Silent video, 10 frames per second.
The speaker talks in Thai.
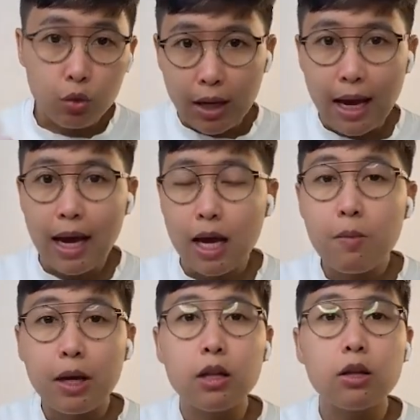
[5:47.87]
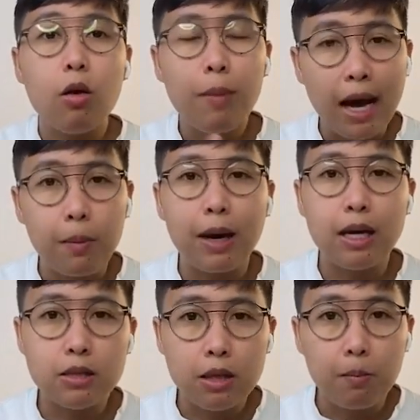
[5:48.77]
สุดท้ายมันก็ต้องพัง
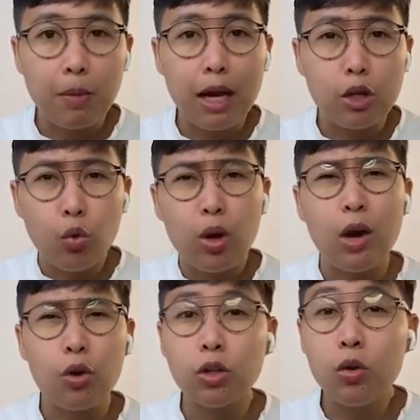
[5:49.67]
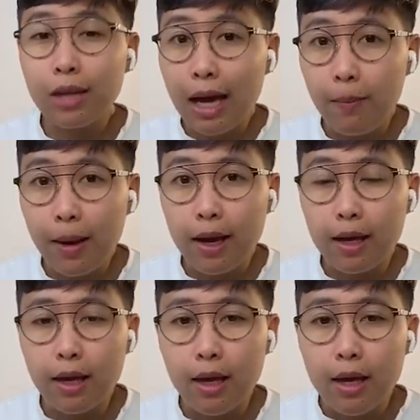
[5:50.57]
ไปเสื่อมไป ตัวเราก็ต้องตายไป